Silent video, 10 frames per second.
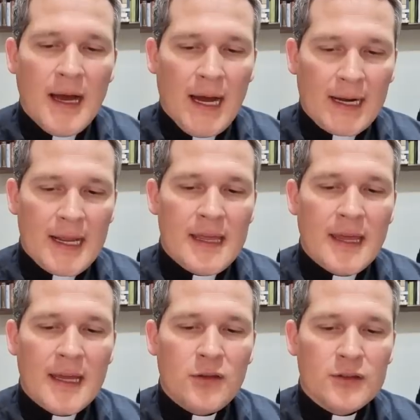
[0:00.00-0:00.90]
A raíz
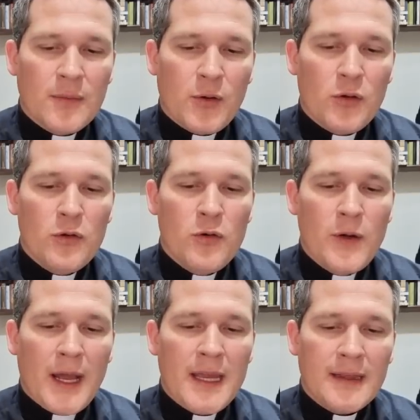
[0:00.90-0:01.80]
de esto se produjo
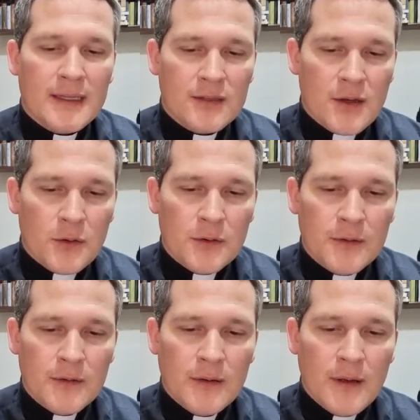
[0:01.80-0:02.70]
una
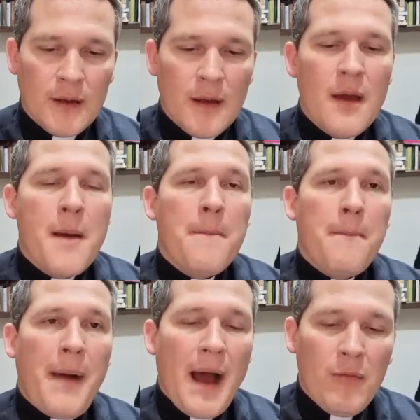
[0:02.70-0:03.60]
agitación.
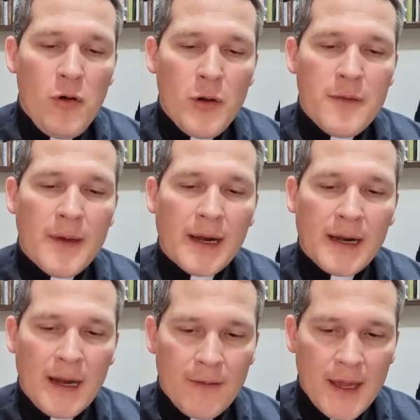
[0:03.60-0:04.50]
Pablo y
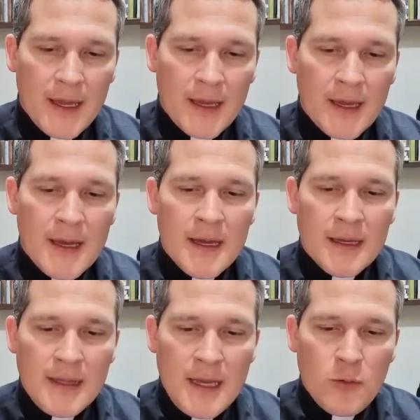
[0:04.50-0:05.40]
Bernabé
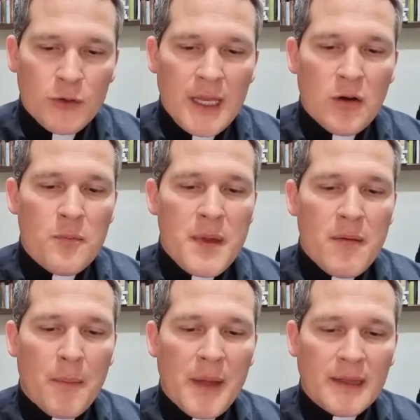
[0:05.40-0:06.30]
discutieron
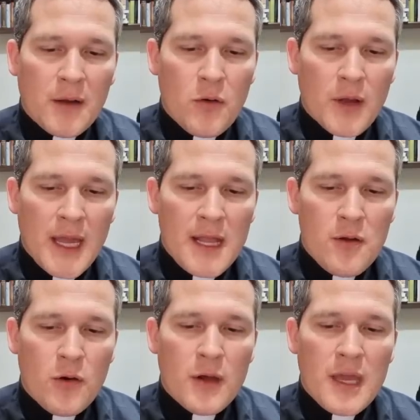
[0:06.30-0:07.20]
vivamente con
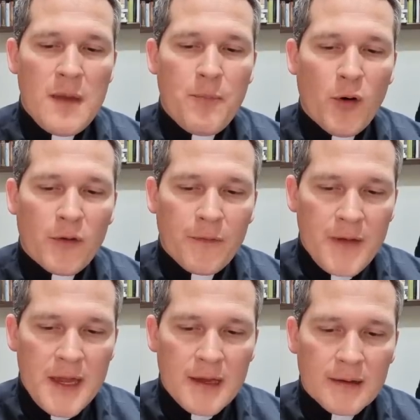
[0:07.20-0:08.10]
ellos y por
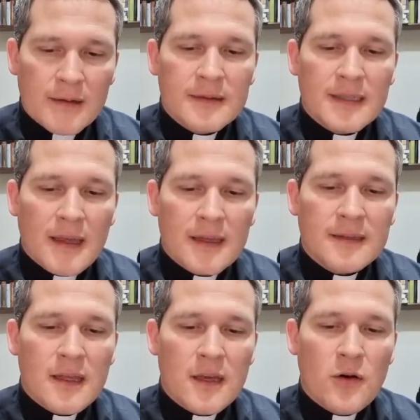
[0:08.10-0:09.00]
fin se
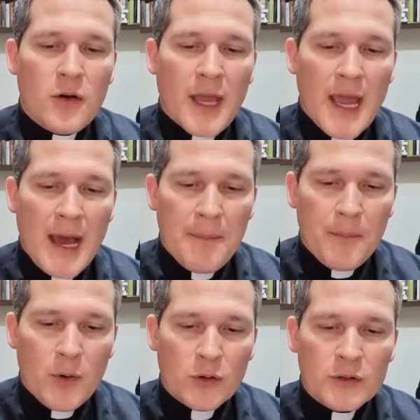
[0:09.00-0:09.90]
decidió que
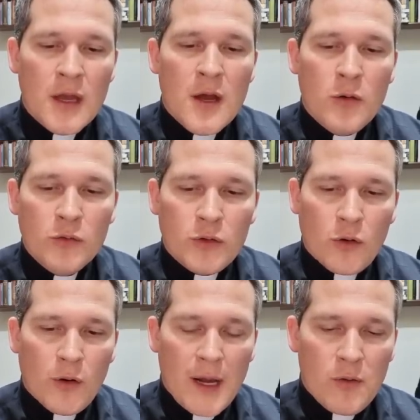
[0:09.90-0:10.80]
ambos, junto
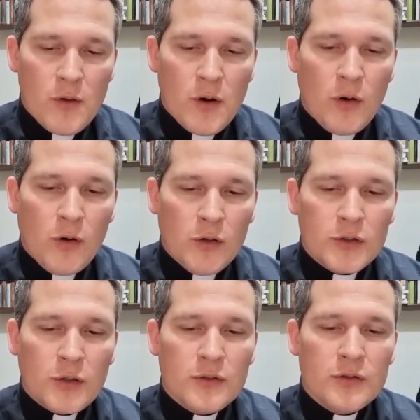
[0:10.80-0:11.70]
con algunos
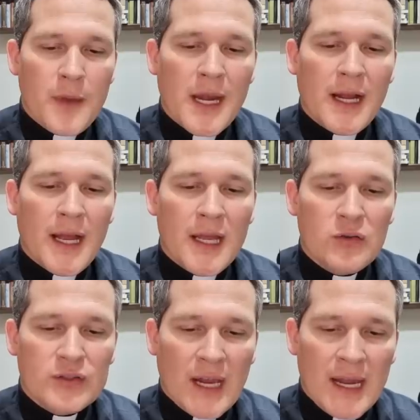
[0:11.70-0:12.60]
otros, subieran a
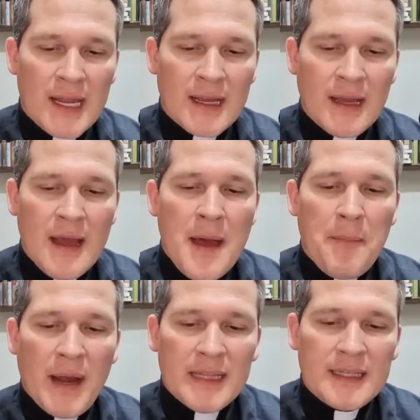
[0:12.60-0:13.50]
Jerusalén
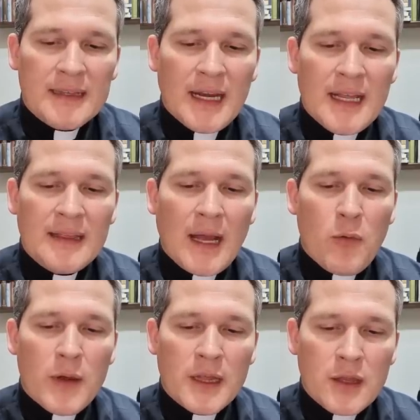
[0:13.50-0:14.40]
para tratar esta
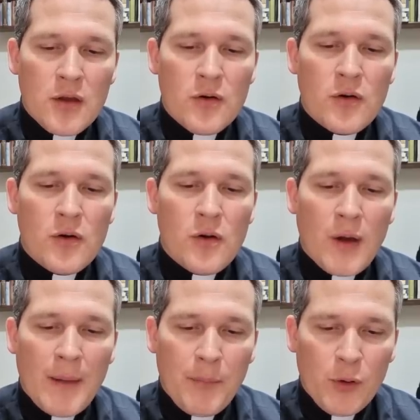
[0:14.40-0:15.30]
cuestión con
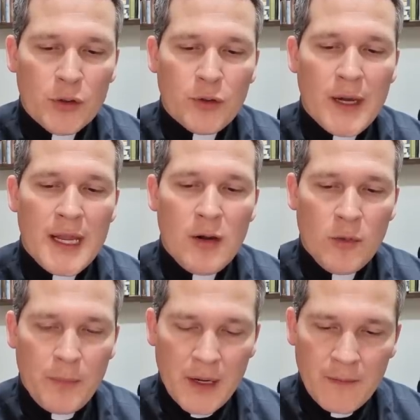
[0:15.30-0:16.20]
los apóstoles y
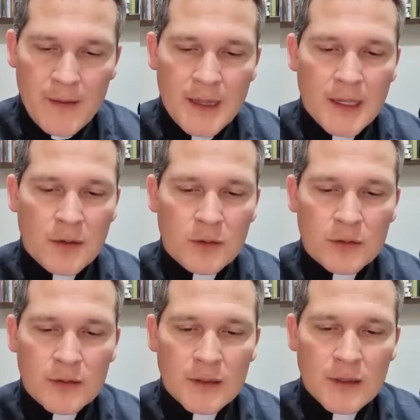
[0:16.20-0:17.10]
los presbíteros.
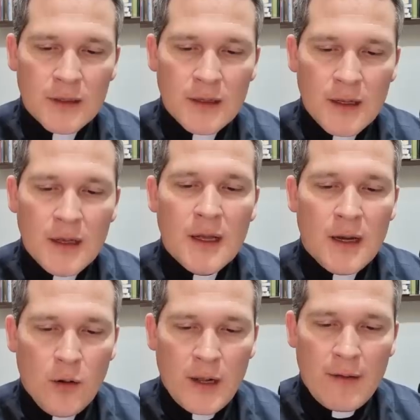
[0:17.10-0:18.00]

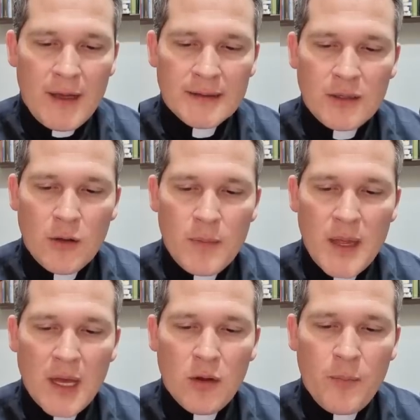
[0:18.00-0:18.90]
Los que habían sido
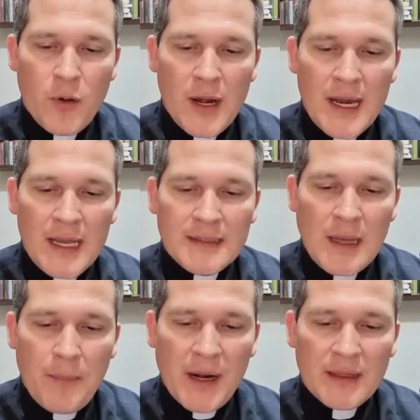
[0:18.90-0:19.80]
enviados por la
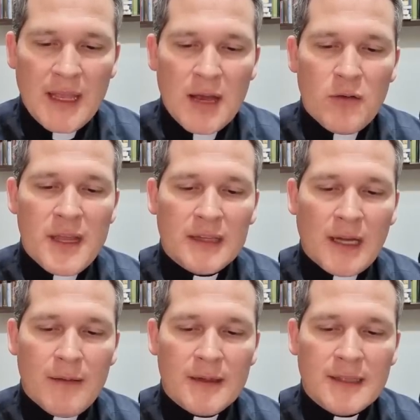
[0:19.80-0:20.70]
iglesia partieron y
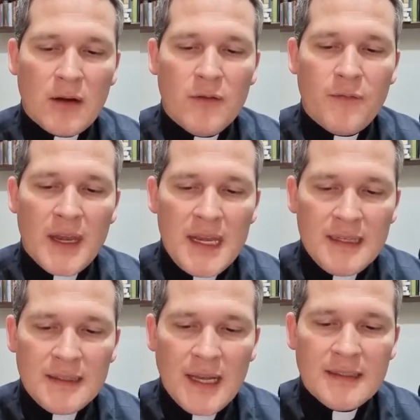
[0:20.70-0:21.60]
atravesaron
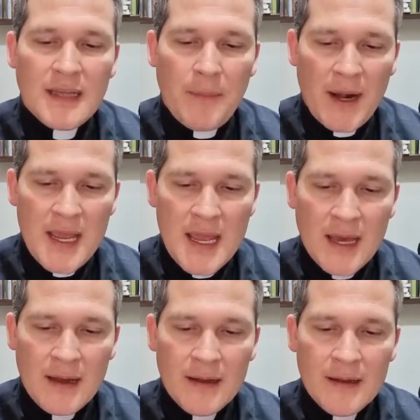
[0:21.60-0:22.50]
Fenicia y
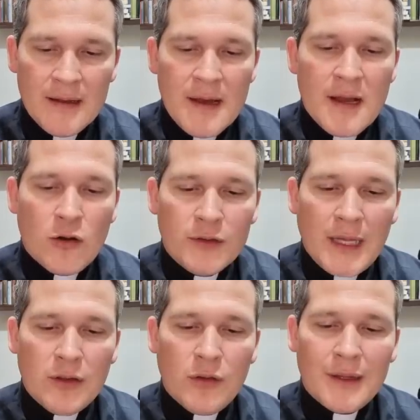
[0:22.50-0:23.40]
Samaria,
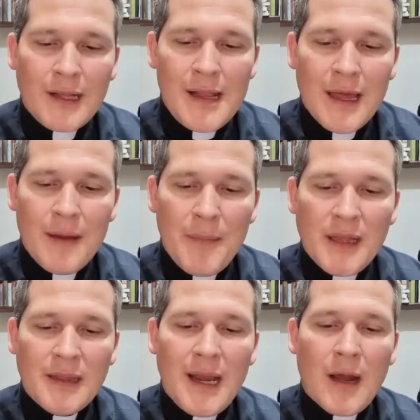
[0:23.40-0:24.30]
contando
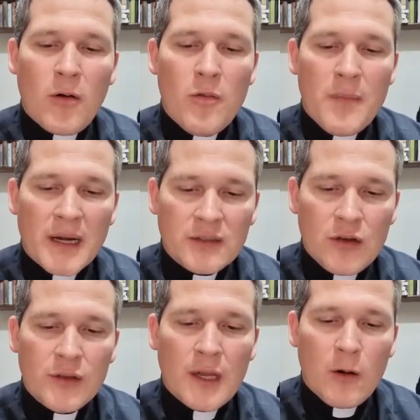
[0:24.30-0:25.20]
detalladamente la
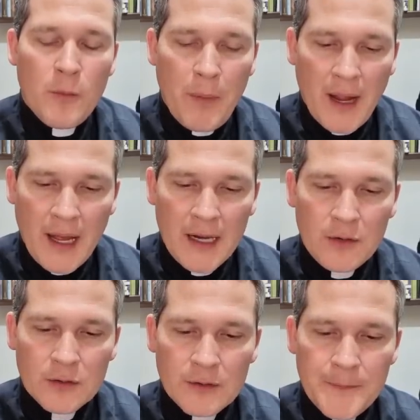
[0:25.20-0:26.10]
conversión de los
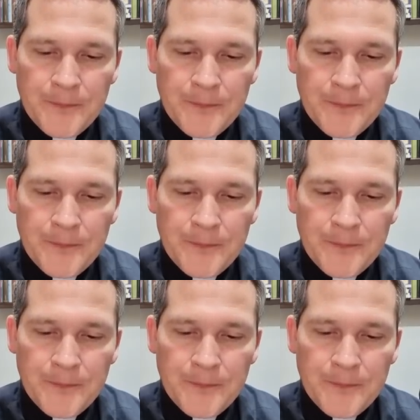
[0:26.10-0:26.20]
paganos.